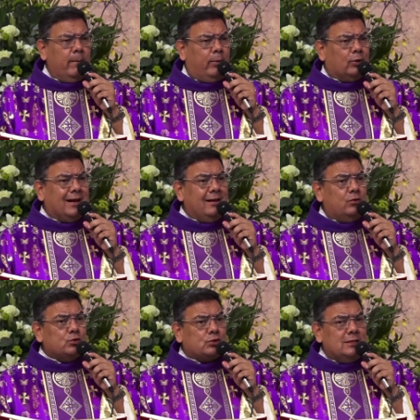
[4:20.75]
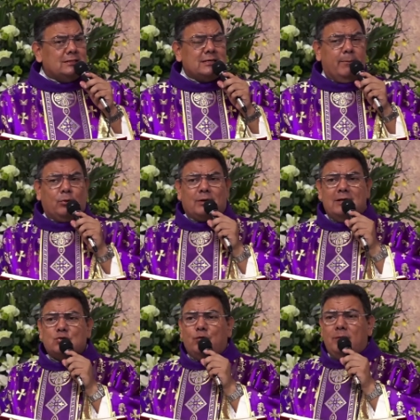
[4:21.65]
qué hay injusticia, porque hay
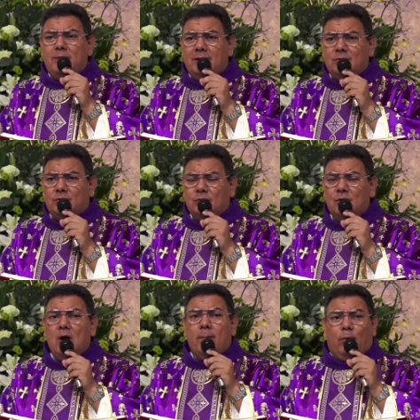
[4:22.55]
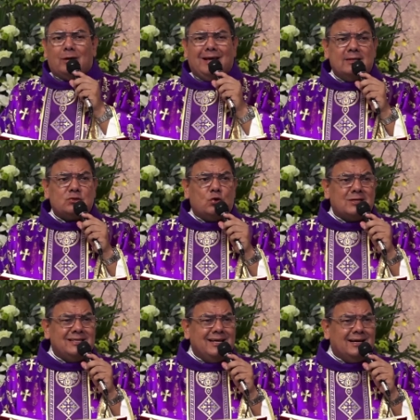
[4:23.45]
sufrimiento, porque las cosas
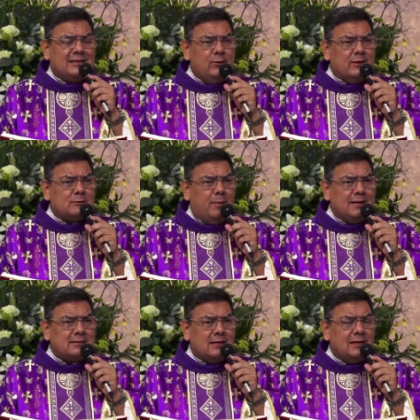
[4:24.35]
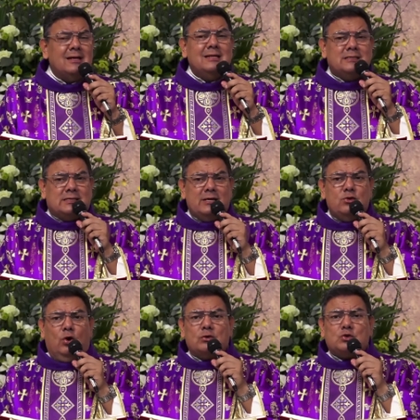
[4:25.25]
negativas pasan.
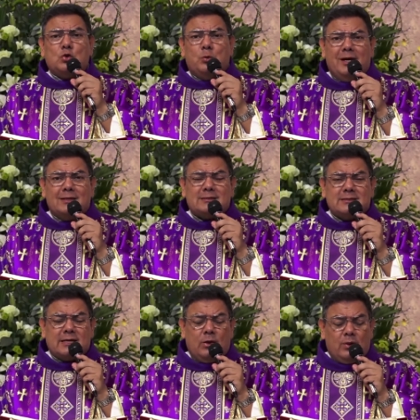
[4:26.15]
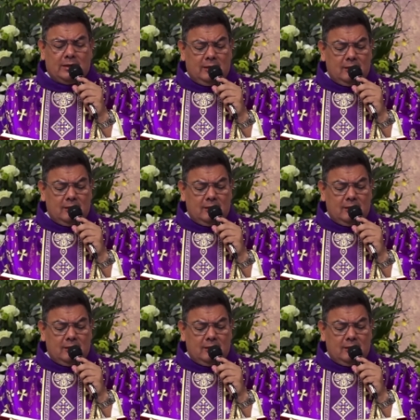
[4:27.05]
Señor, si hubieras estado aquí.